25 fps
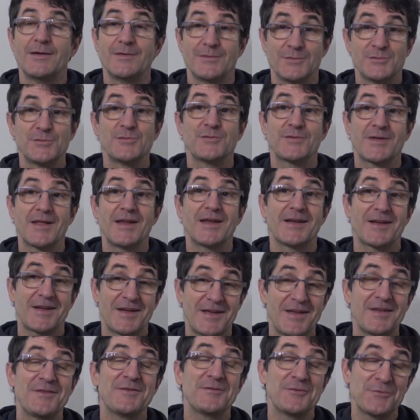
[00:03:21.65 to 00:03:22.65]
jusqu'à la
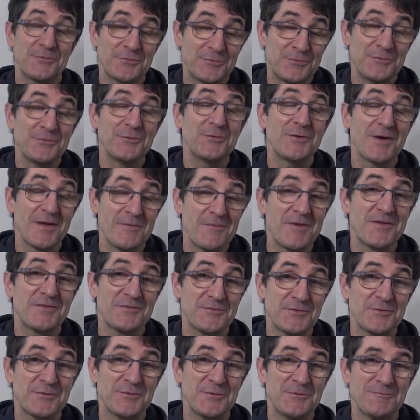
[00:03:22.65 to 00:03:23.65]
création du nom MS
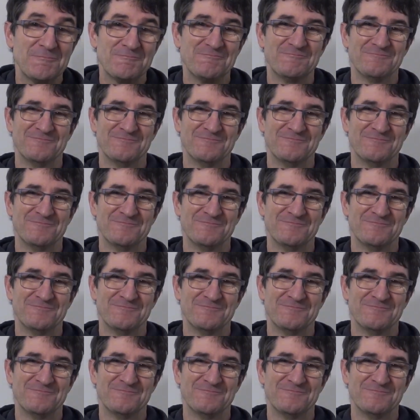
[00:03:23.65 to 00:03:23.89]
Photo